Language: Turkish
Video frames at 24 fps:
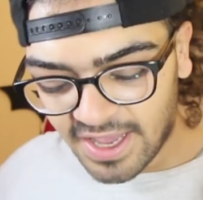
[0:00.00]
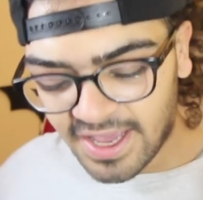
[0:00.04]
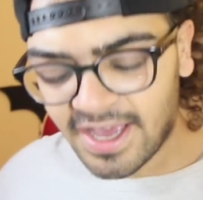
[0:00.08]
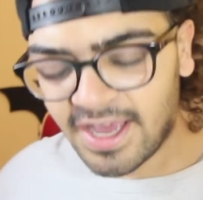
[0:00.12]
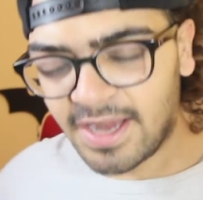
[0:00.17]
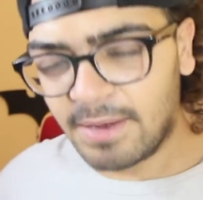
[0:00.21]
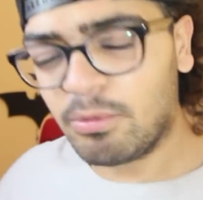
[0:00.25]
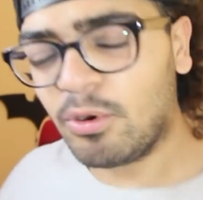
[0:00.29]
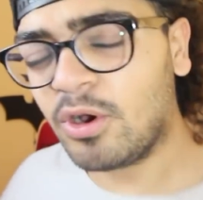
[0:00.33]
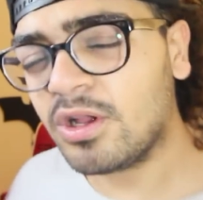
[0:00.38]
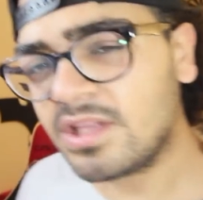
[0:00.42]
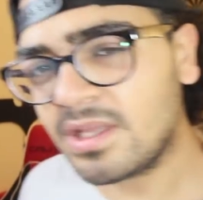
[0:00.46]

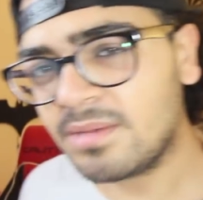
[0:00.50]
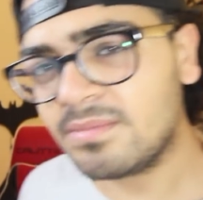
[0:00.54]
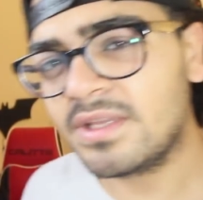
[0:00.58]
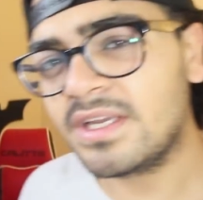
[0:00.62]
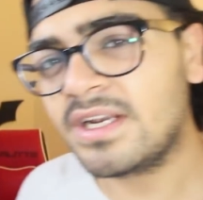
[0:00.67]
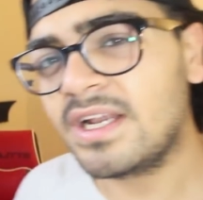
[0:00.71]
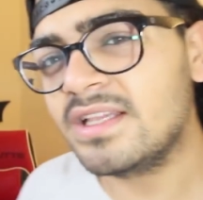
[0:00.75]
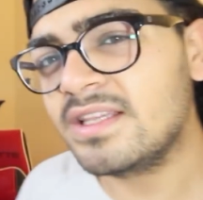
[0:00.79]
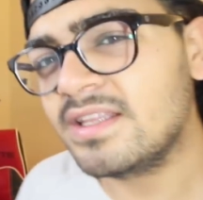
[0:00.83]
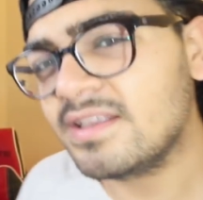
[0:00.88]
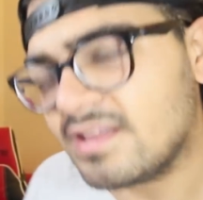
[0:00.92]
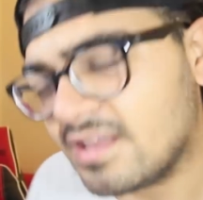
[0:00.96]
Eğer bu
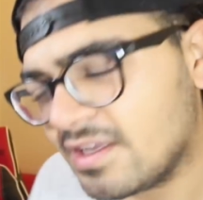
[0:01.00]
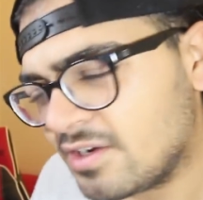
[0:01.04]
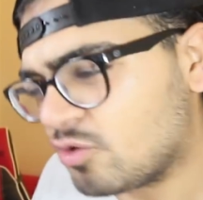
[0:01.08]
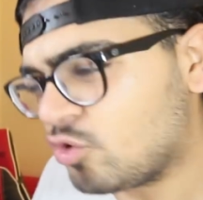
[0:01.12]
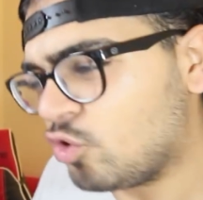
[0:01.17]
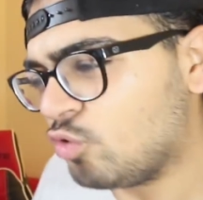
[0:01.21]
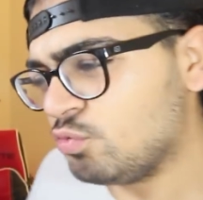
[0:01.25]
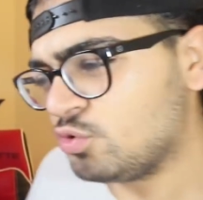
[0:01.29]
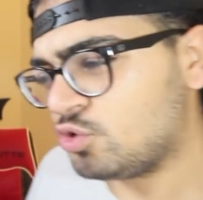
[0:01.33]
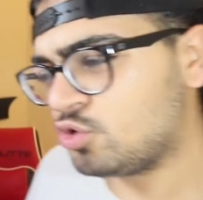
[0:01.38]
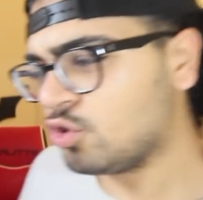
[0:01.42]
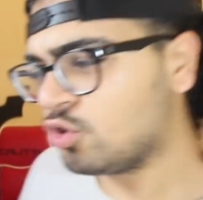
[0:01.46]
adamlar aldıkları
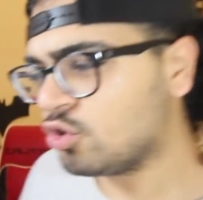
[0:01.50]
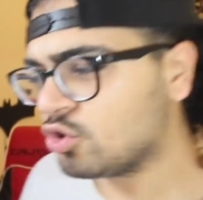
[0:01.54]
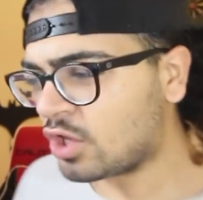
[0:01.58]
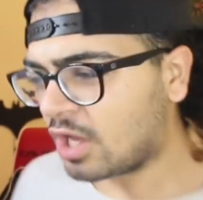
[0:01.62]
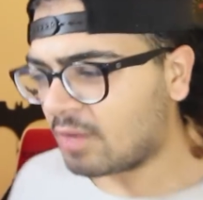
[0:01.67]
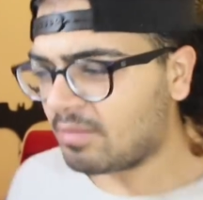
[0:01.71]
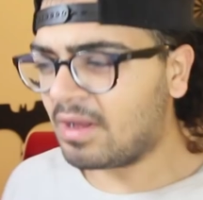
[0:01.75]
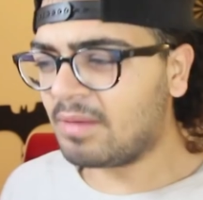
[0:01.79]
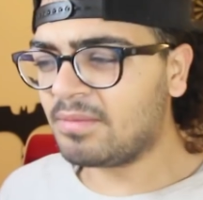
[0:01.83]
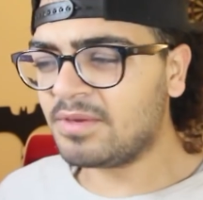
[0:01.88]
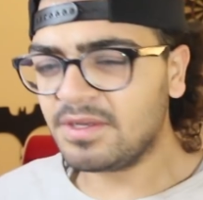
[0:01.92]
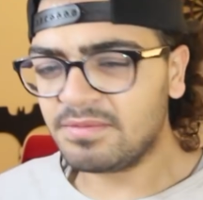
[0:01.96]
komisyonun
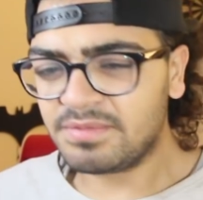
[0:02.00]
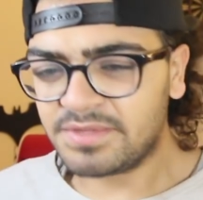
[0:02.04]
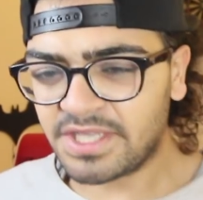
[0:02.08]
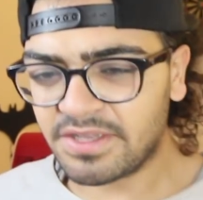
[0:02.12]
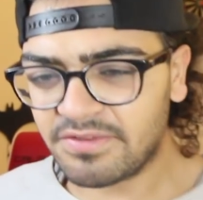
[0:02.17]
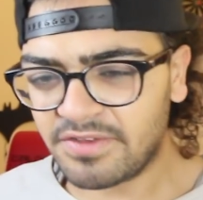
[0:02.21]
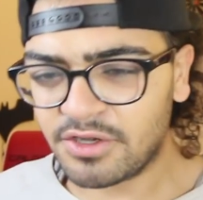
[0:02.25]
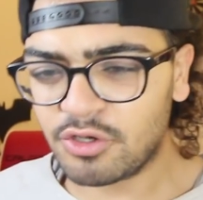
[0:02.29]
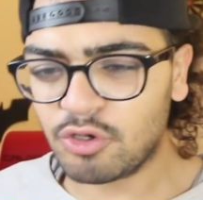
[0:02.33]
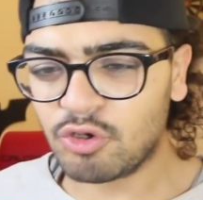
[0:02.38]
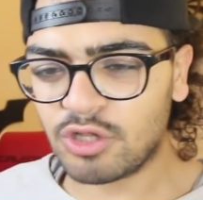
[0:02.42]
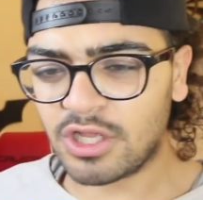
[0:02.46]
tamamını
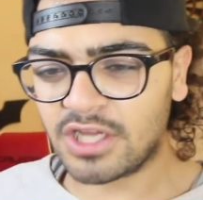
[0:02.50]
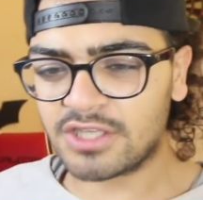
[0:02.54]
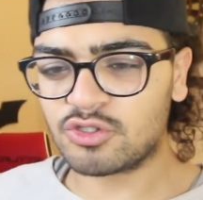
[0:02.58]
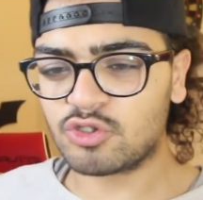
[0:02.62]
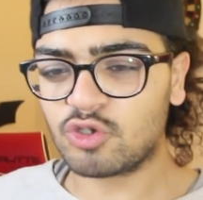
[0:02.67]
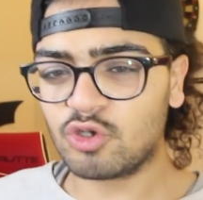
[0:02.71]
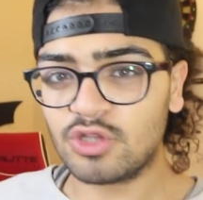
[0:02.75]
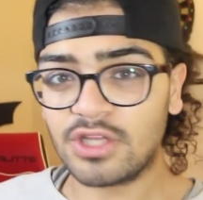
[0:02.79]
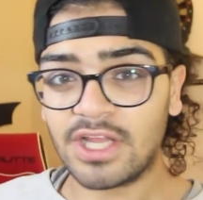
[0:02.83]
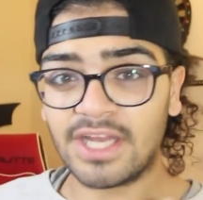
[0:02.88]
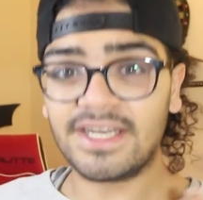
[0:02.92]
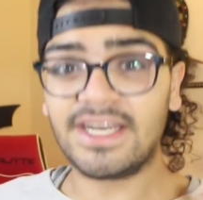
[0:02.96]
bize
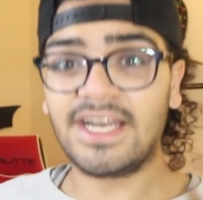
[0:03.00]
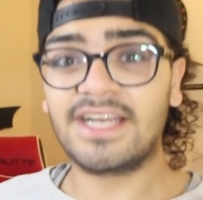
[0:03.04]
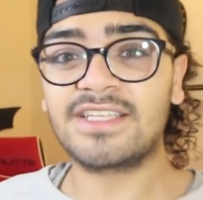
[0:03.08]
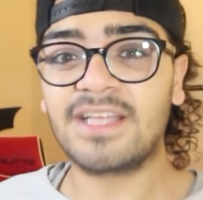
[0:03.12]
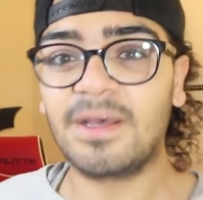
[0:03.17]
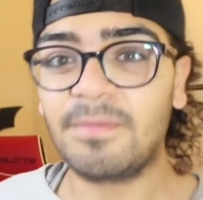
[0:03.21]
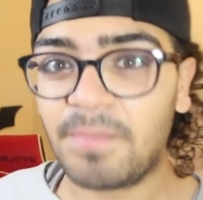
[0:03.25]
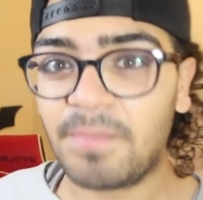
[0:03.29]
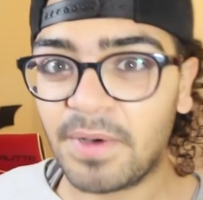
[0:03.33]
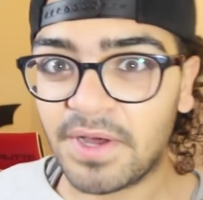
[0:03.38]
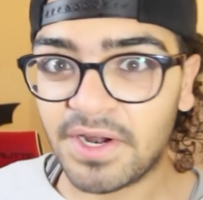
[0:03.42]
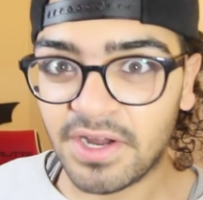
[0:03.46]
veriyorlarsa onlar
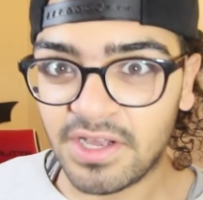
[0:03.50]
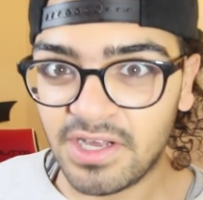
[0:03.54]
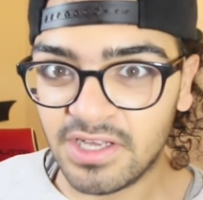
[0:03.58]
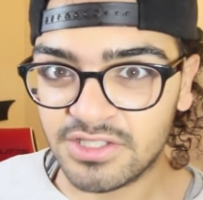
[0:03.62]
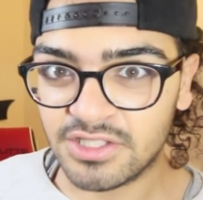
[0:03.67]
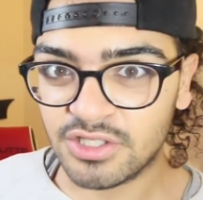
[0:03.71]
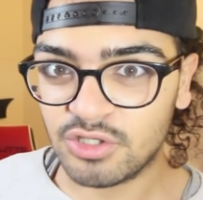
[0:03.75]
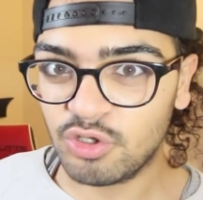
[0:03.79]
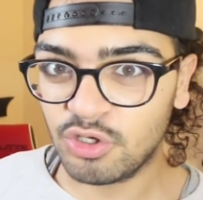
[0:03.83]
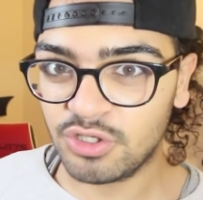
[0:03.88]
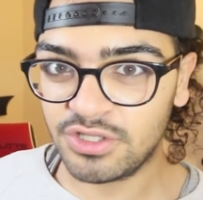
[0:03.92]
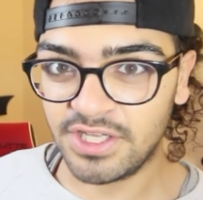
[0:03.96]
nereden para
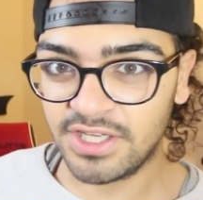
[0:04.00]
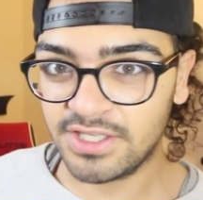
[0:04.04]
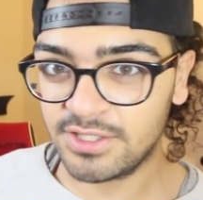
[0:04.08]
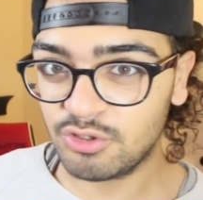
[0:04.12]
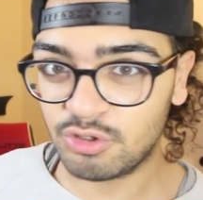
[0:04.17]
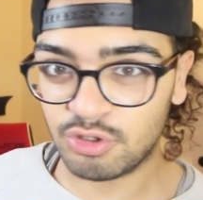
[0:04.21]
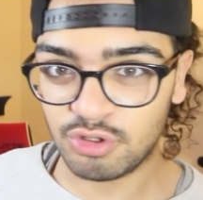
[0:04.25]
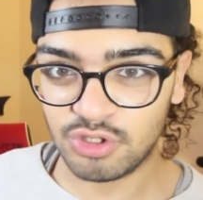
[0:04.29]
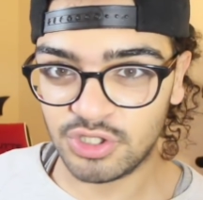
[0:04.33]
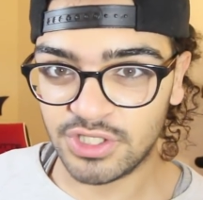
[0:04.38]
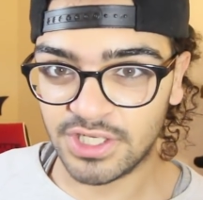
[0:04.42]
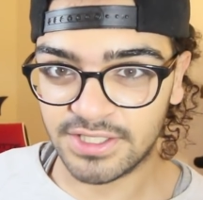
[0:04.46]
kazanıyor diye
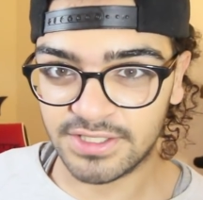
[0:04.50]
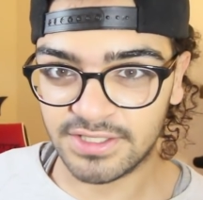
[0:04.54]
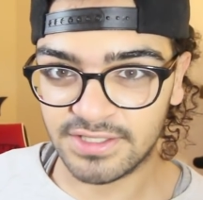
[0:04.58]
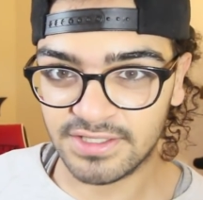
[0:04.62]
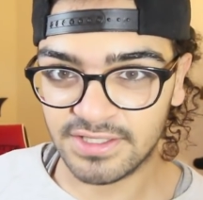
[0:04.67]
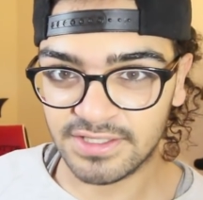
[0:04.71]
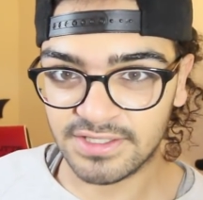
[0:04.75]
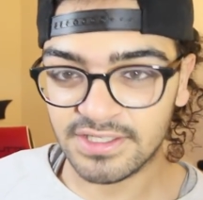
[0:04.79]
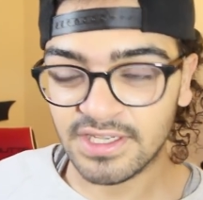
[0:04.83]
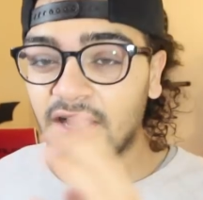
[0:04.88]
düşüneceksiniz.